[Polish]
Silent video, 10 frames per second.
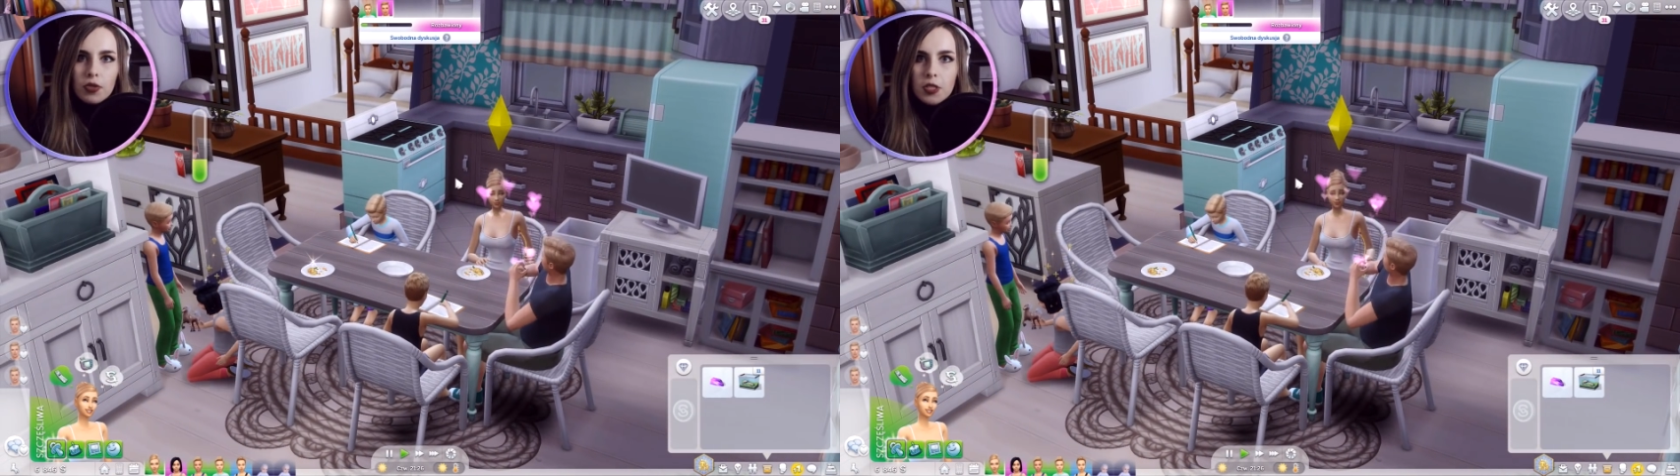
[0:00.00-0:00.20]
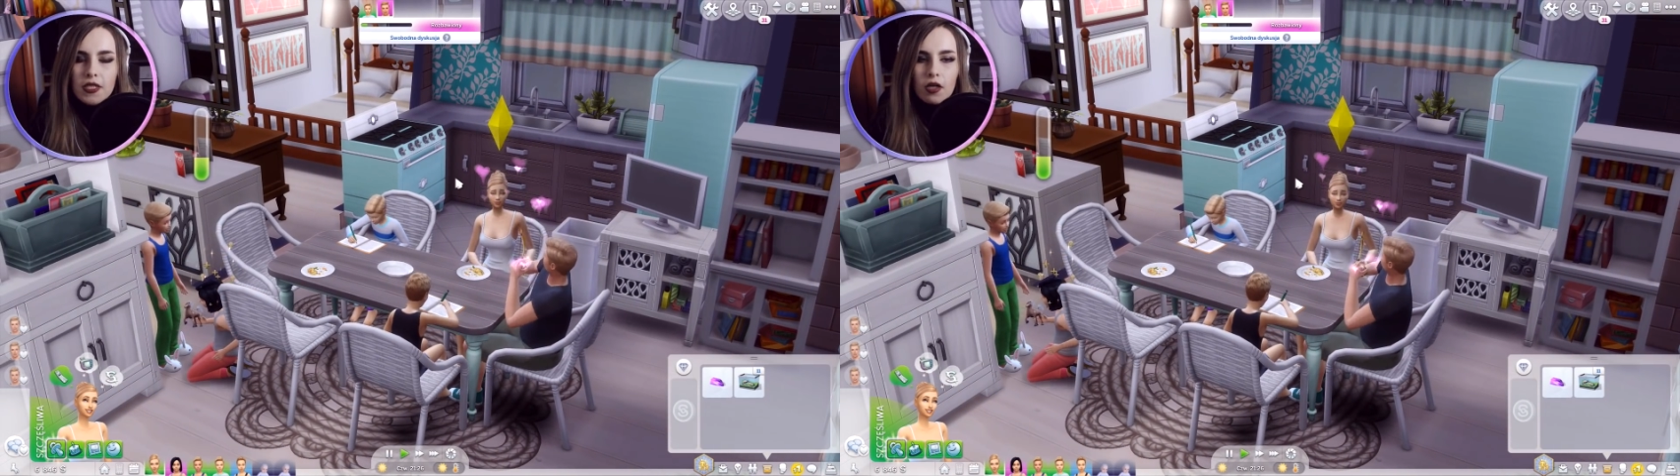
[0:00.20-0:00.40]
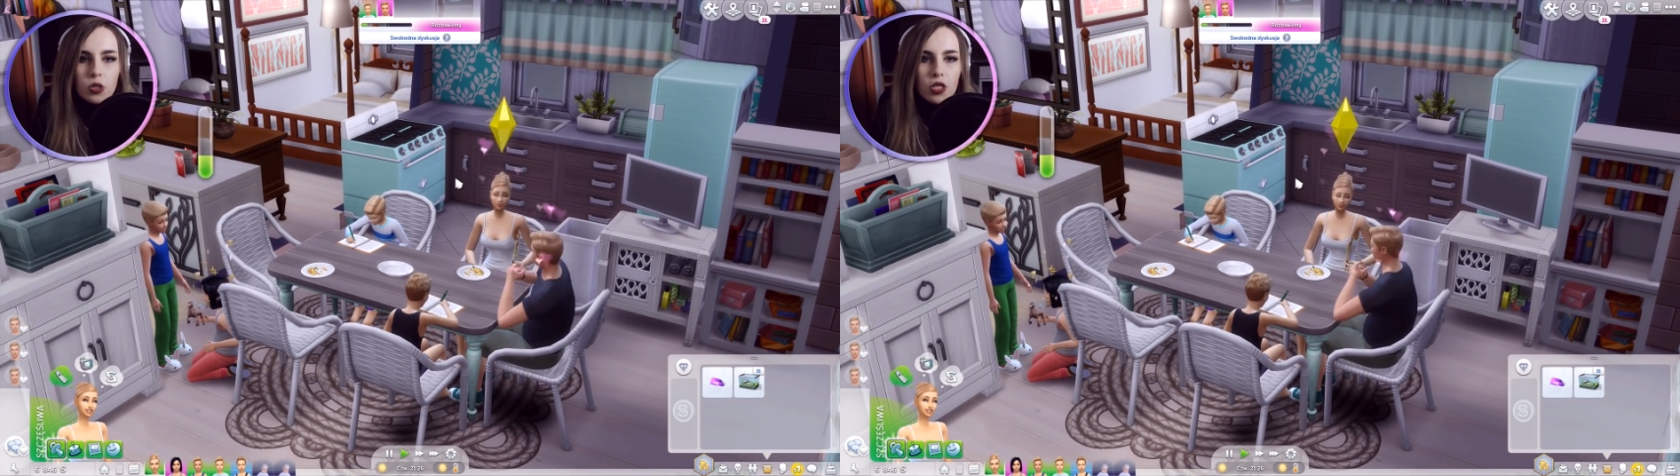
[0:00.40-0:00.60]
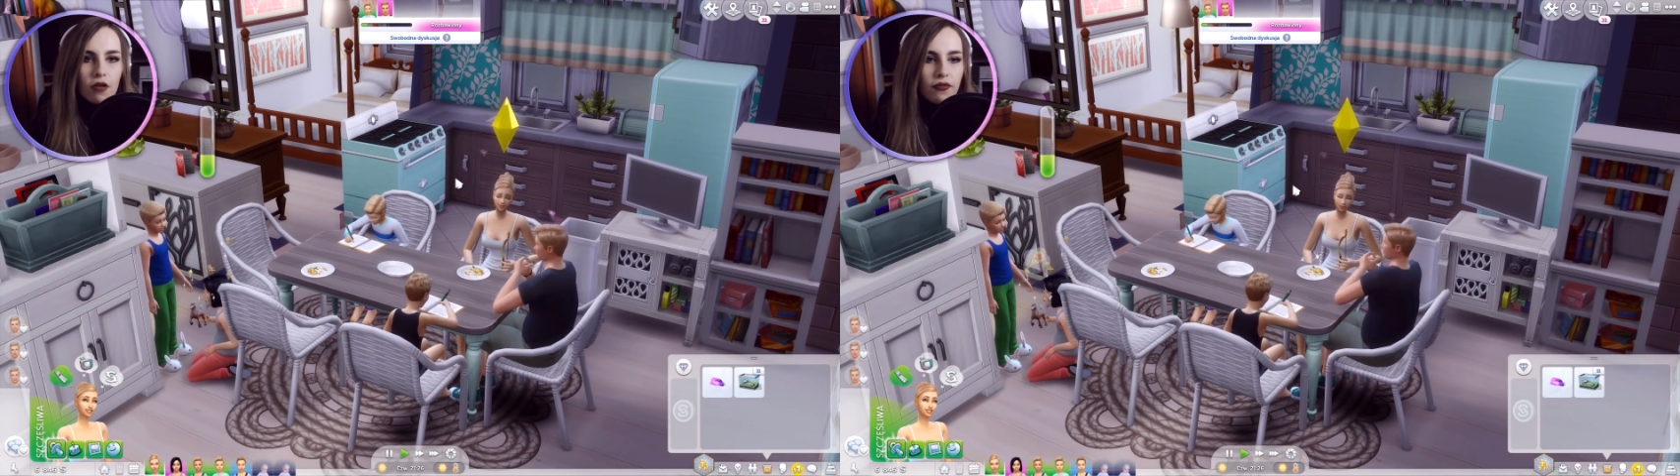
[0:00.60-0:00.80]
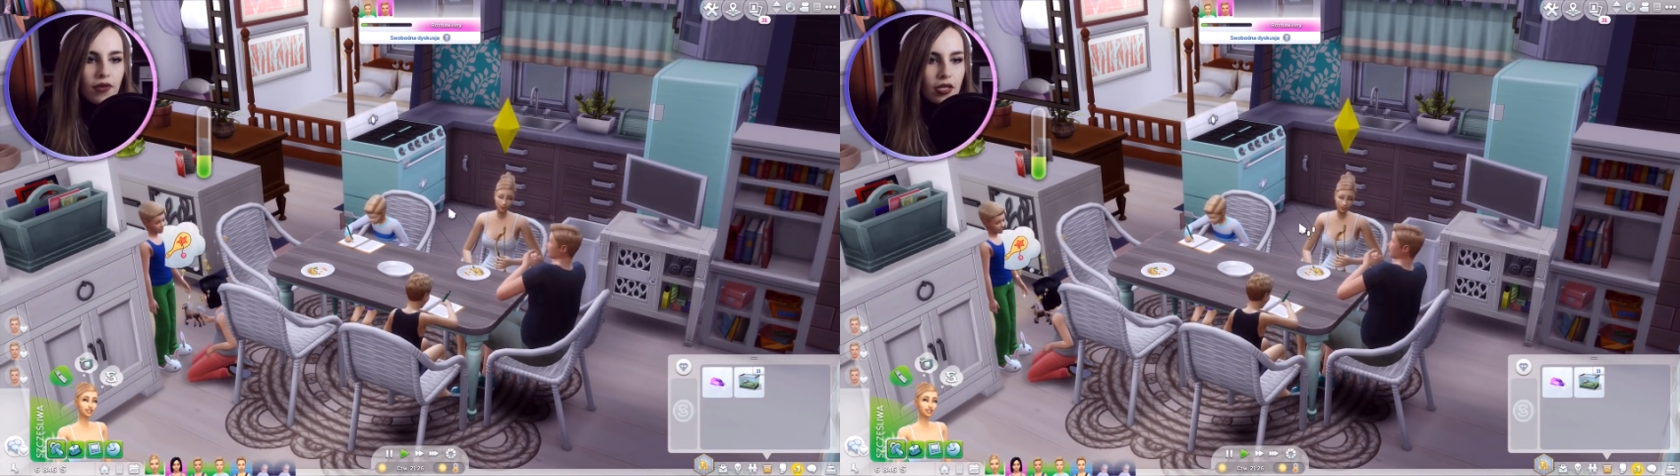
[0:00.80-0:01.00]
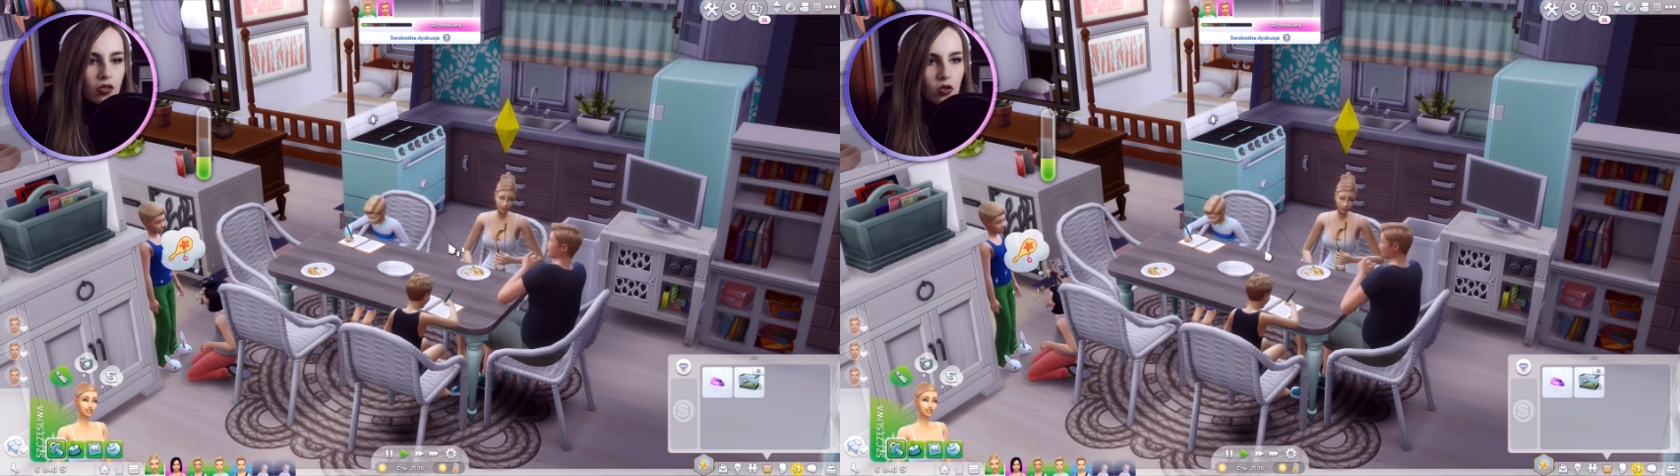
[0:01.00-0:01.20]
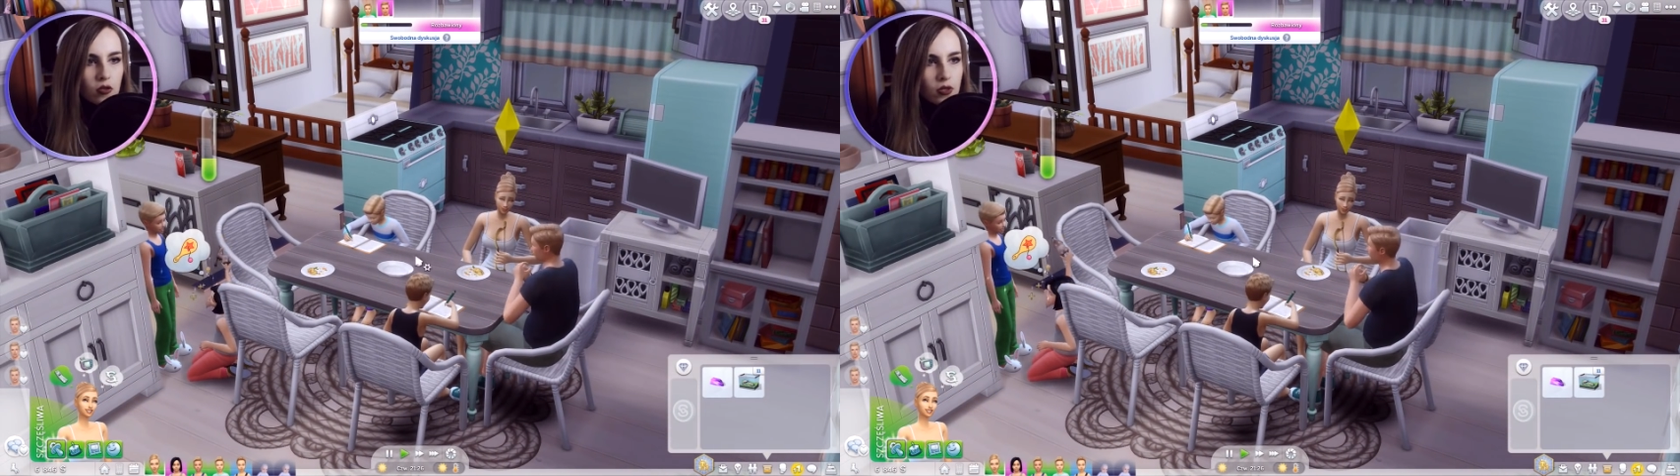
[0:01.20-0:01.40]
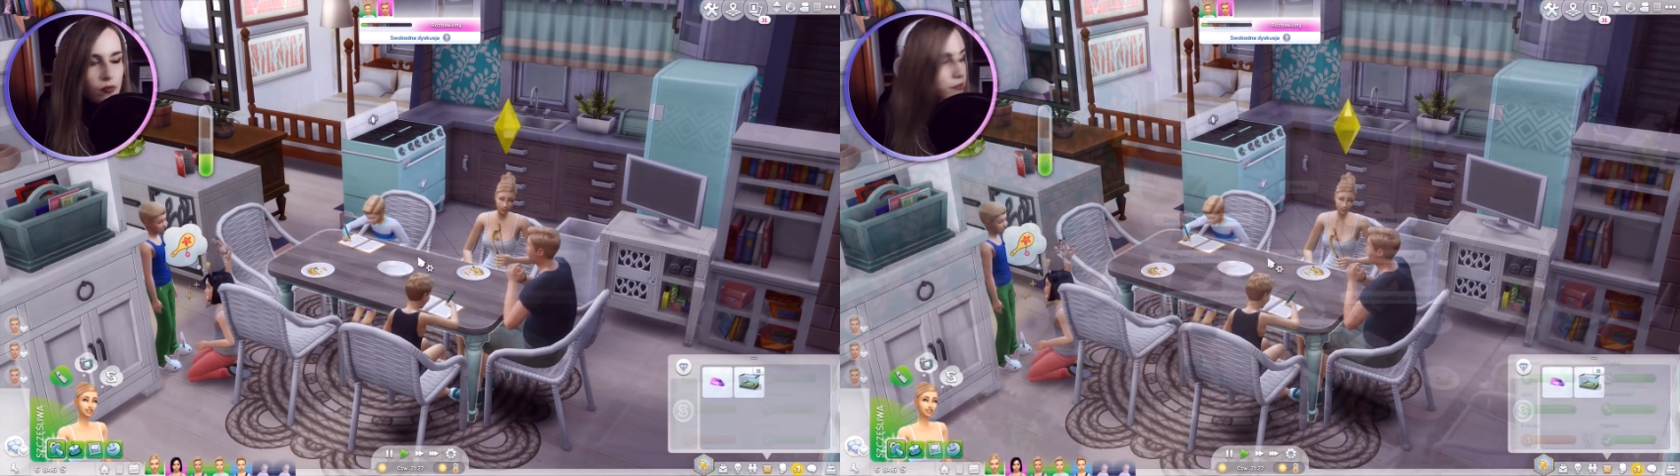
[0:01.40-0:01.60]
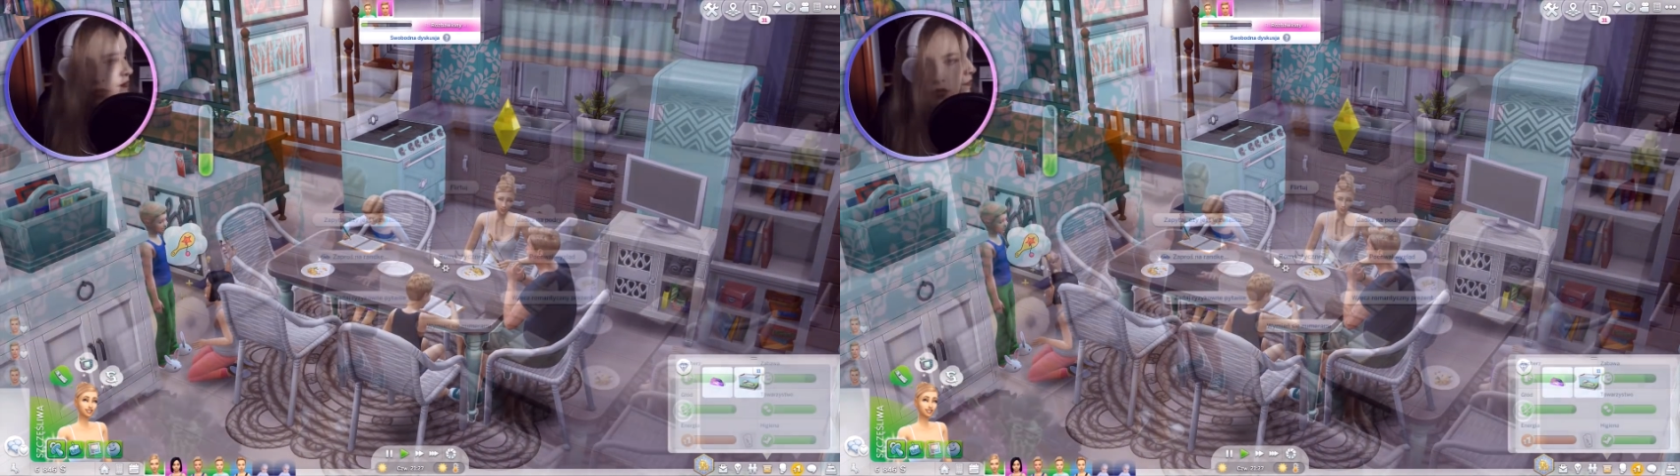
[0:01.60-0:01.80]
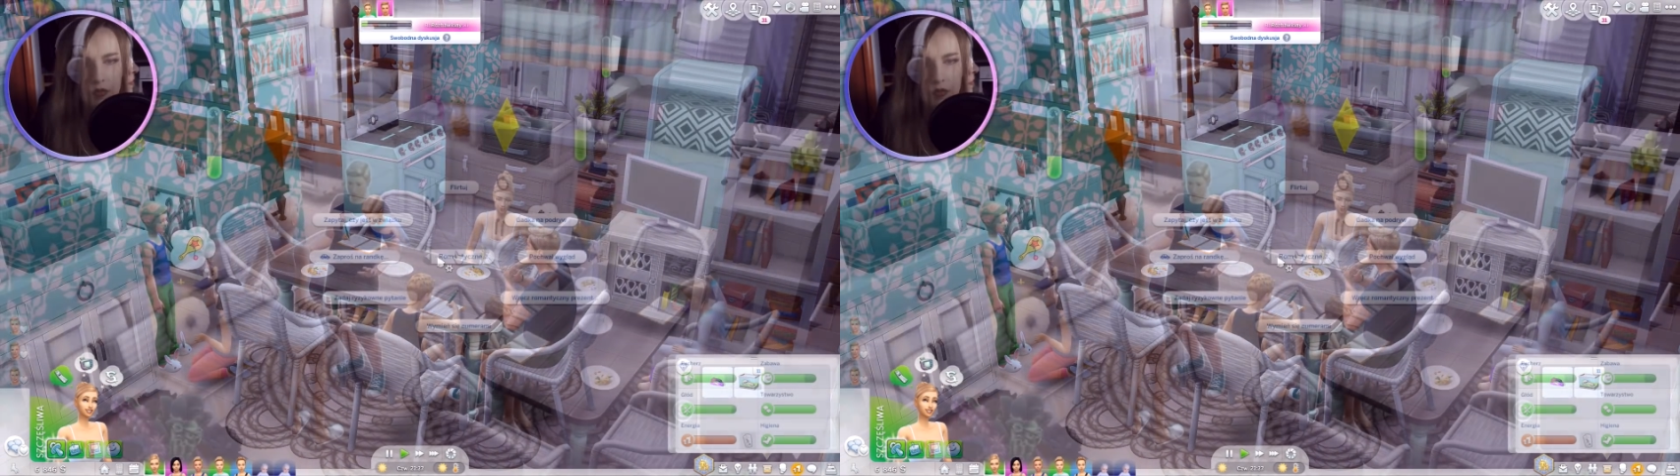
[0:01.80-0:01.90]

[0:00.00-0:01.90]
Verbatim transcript: podczas tego oczarowywania dochodzą.